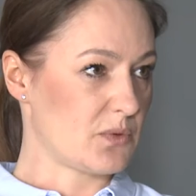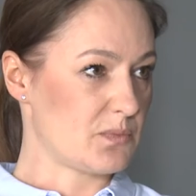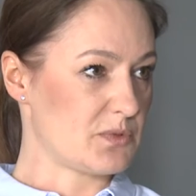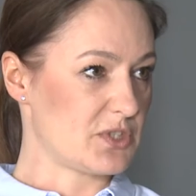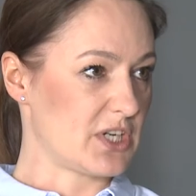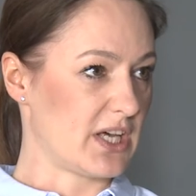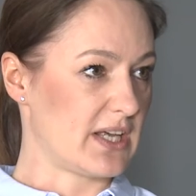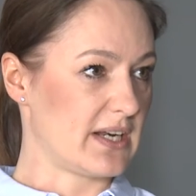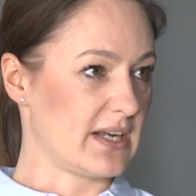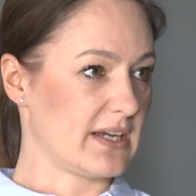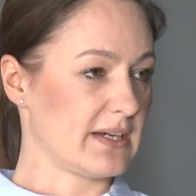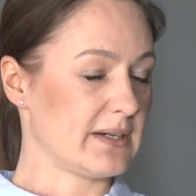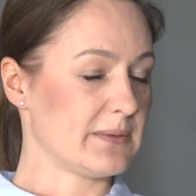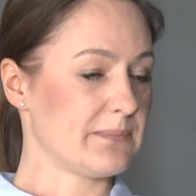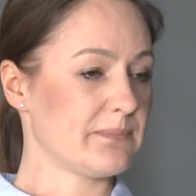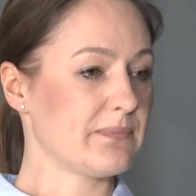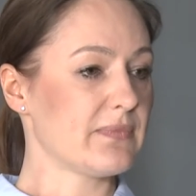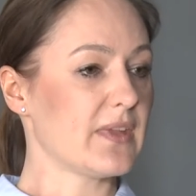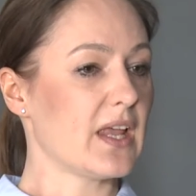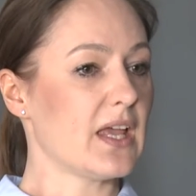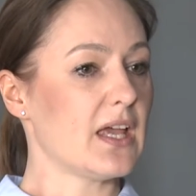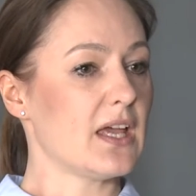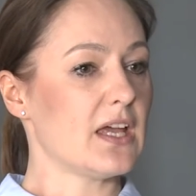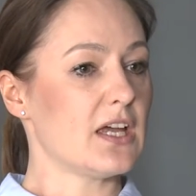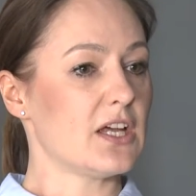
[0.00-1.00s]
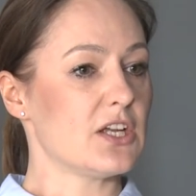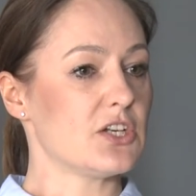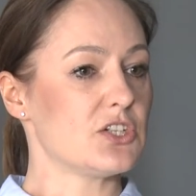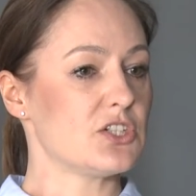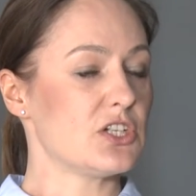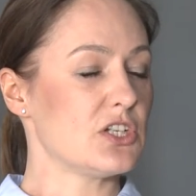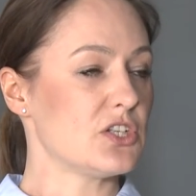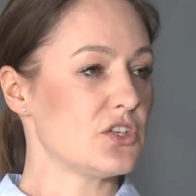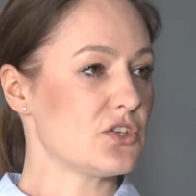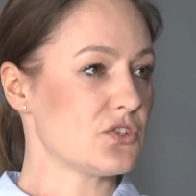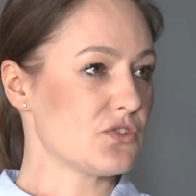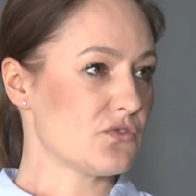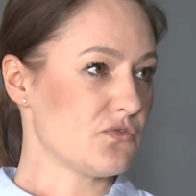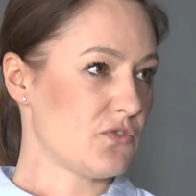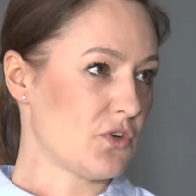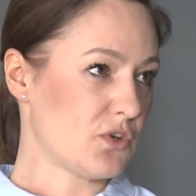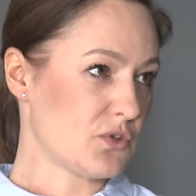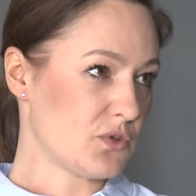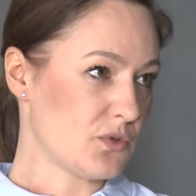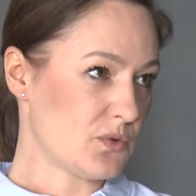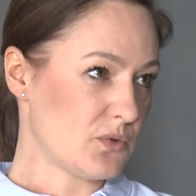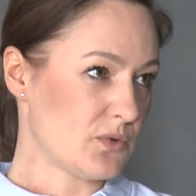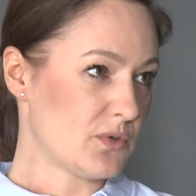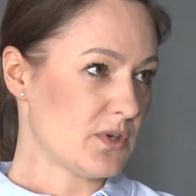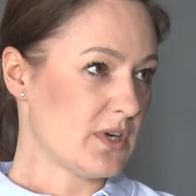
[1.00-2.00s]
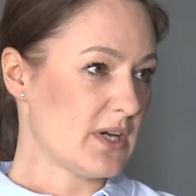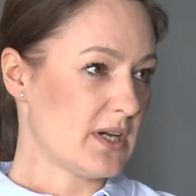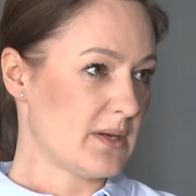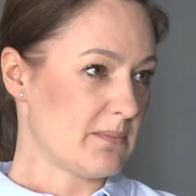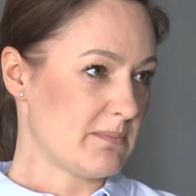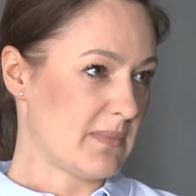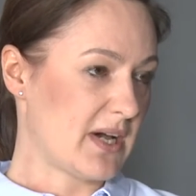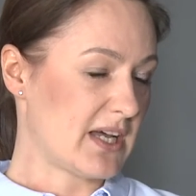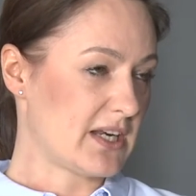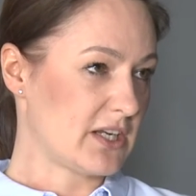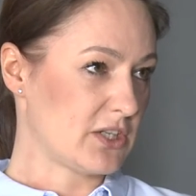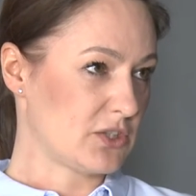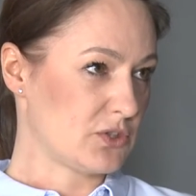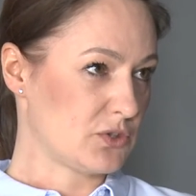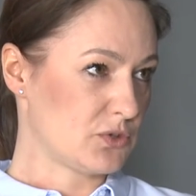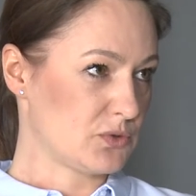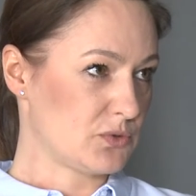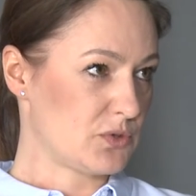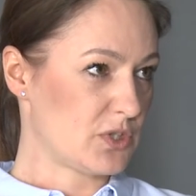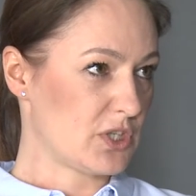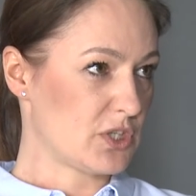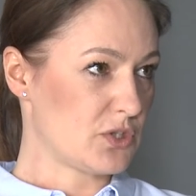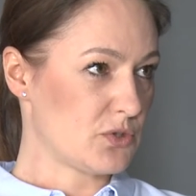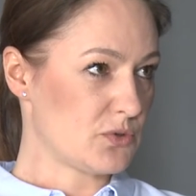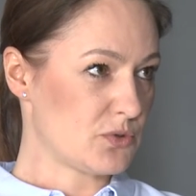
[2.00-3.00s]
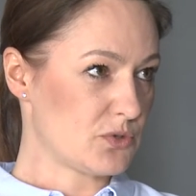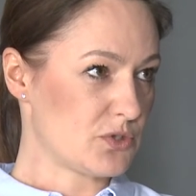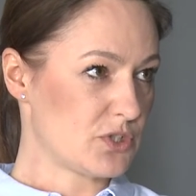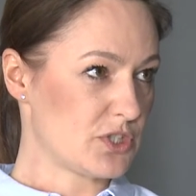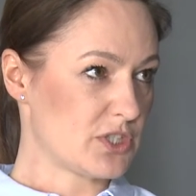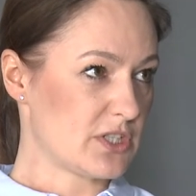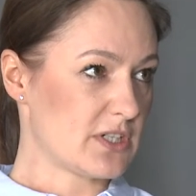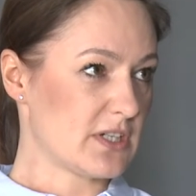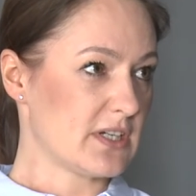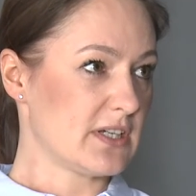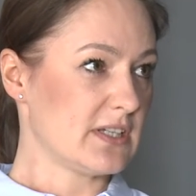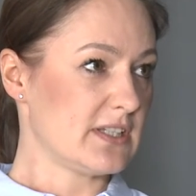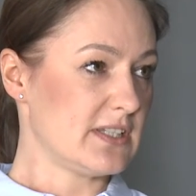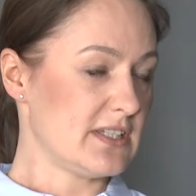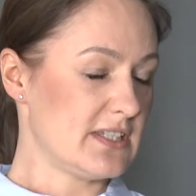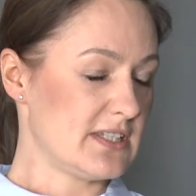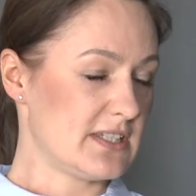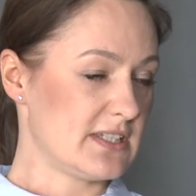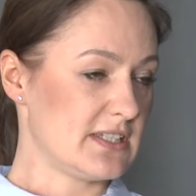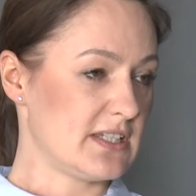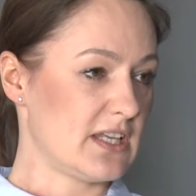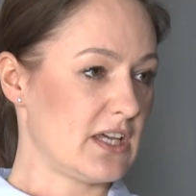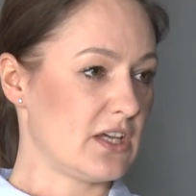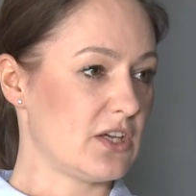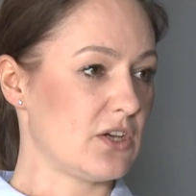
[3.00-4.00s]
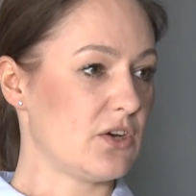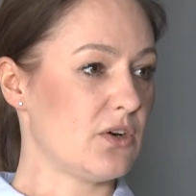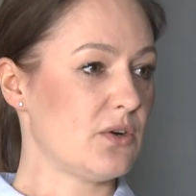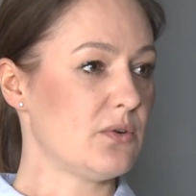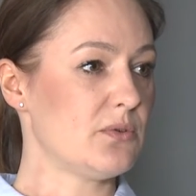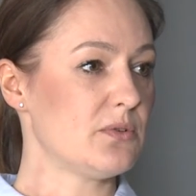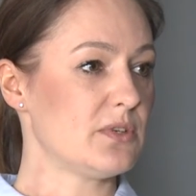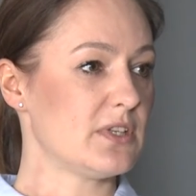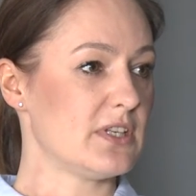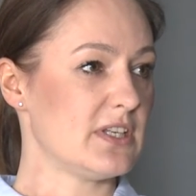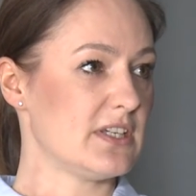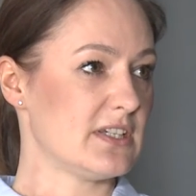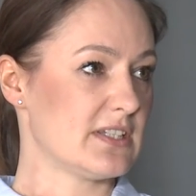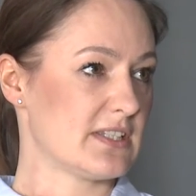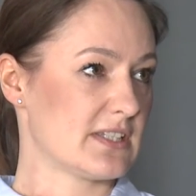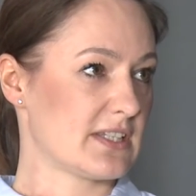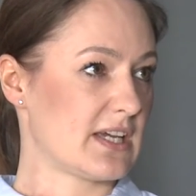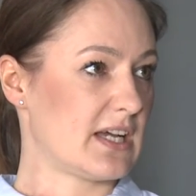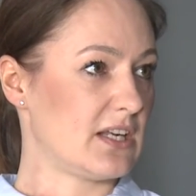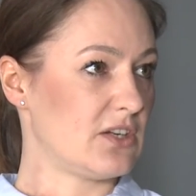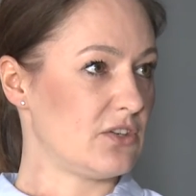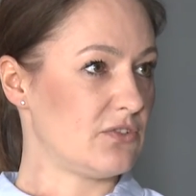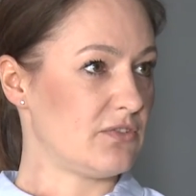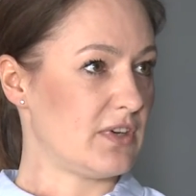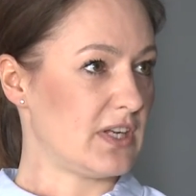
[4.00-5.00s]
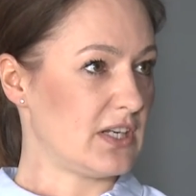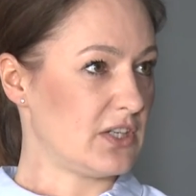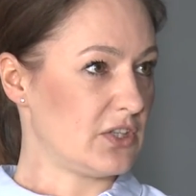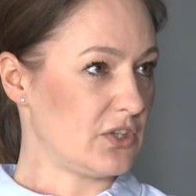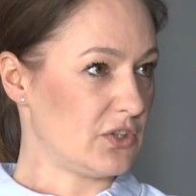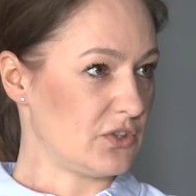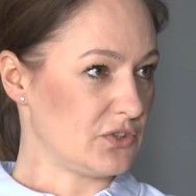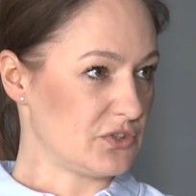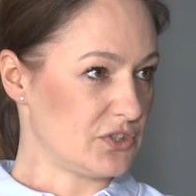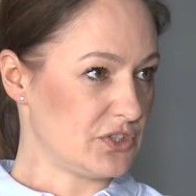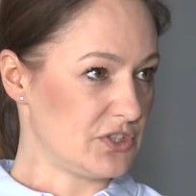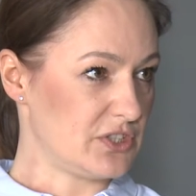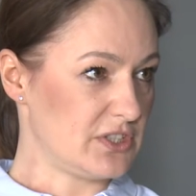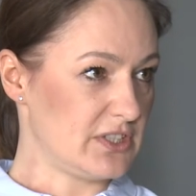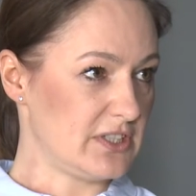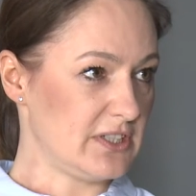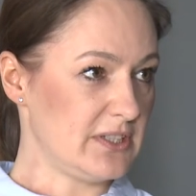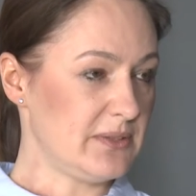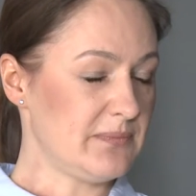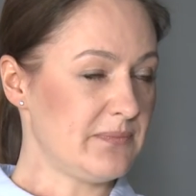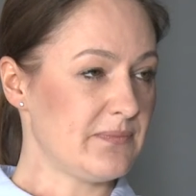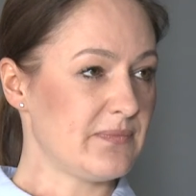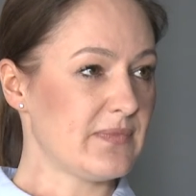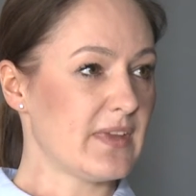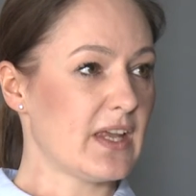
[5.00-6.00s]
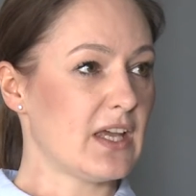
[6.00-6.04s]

obszarach, czyli rozwoju marek, które już istnieją, ich skalowalności,